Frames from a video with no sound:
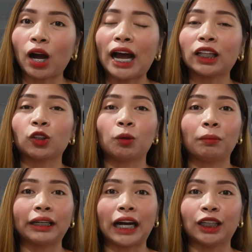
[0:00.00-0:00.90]
at kung
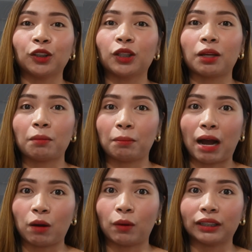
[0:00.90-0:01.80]
magkano yung
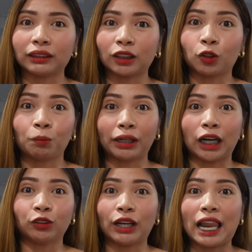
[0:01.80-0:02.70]
ibabawas at kung
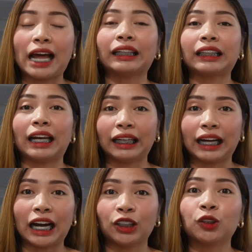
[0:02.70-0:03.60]
magkano na lang
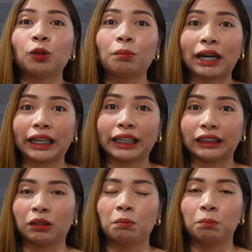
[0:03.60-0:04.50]
talaga yung
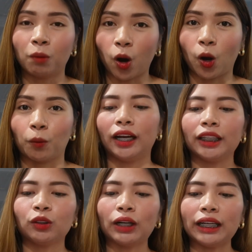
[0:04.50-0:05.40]
marireceive mo.
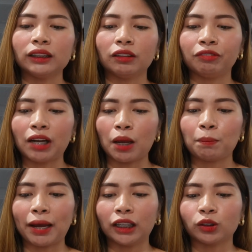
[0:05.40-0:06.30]
Ito guys, yung Fly
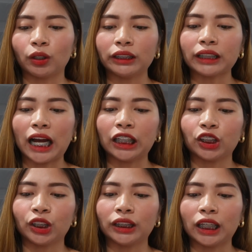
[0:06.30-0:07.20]
Peso is
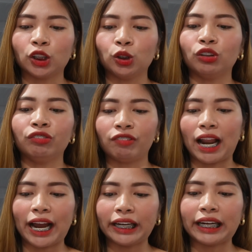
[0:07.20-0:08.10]
under ng New
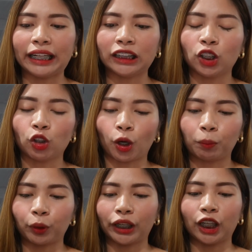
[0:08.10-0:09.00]
Fly Lending
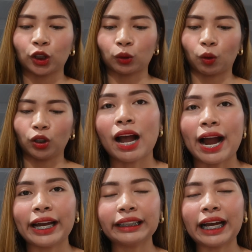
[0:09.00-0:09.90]
Corporation.
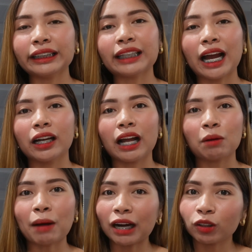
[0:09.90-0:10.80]
Ayan guys, dahil
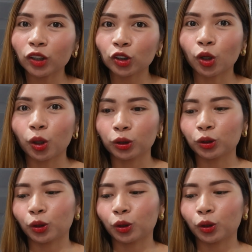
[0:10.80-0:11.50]
nga bago ito, so